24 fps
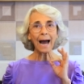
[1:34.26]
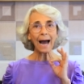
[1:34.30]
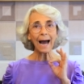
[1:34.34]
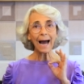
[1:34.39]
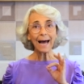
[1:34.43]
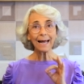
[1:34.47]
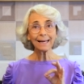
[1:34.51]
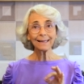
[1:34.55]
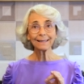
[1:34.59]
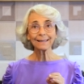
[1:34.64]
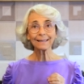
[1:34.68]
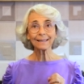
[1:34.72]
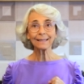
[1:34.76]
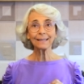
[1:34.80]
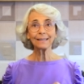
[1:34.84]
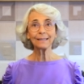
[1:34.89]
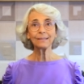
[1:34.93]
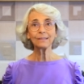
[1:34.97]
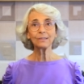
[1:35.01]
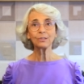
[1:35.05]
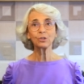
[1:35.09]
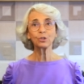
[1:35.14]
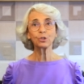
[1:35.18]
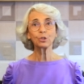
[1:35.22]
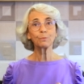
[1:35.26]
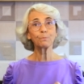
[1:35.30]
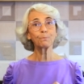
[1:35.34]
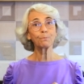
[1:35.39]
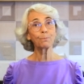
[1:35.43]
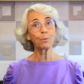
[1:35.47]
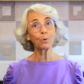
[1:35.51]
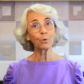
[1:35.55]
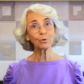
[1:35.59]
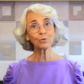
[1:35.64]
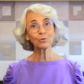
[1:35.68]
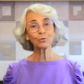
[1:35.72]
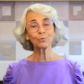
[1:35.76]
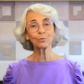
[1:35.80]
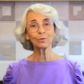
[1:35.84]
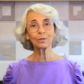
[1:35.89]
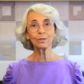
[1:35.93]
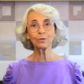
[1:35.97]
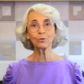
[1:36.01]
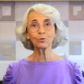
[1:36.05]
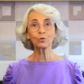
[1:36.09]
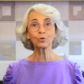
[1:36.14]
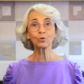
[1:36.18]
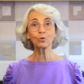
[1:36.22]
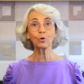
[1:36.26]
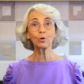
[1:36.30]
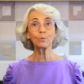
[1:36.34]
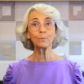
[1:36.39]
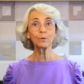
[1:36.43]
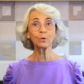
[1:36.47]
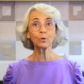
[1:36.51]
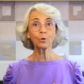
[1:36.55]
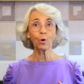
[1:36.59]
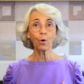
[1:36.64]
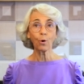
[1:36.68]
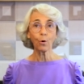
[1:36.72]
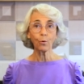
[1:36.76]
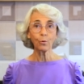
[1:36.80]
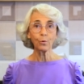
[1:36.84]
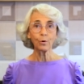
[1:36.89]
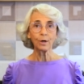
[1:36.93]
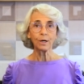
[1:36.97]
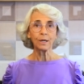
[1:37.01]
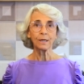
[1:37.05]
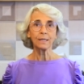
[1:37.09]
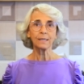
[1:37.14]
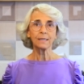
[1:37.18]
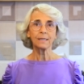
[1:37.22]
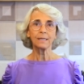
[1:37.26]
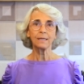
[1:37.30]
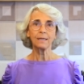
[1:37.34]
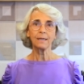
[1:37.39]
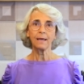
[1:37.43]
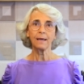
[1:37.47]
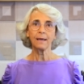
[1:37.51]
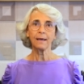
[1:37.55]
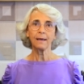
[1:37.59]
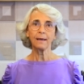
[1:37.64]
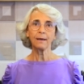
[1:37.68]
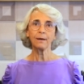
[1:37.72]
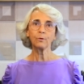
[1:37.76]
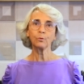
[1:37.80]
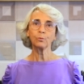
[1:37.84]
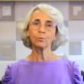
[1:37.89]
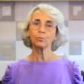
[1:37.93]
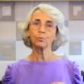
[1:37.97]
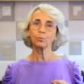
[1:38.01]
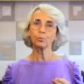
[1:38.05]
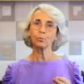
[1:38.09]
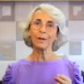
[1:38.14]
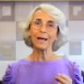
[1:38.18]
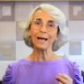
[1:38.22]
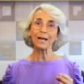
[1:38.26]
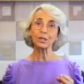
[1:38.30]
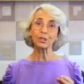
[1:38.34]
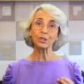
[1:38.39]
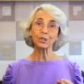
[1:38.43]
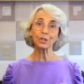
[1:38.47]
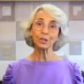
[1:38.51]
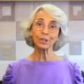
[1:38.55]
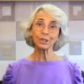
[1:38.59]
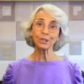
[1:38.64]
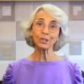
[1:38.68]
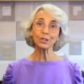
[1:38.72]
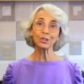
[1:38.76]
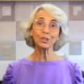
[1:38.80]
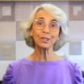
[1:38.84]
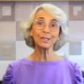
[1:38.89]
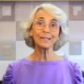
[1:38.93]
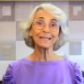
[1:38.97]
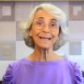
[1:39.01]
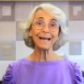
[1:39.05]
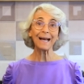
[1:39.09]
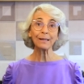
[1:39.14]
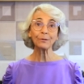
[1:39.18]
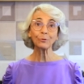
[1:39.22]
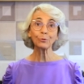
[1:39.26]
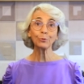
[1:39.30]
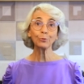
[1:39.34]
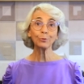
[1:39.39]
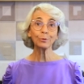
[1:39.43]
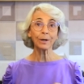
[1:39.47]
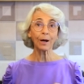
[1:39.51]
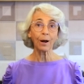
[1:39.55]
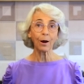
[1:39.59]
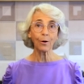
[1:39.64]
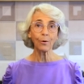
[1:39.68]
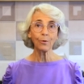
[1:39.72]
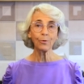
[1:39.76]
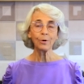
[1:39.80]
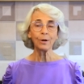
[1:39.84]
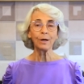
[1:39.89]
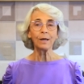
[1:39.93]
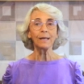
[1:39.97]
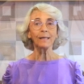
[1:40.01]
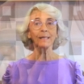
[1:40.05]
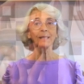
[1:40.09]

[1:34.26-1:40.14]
além de possuir o sorbitol, que é um laxante natural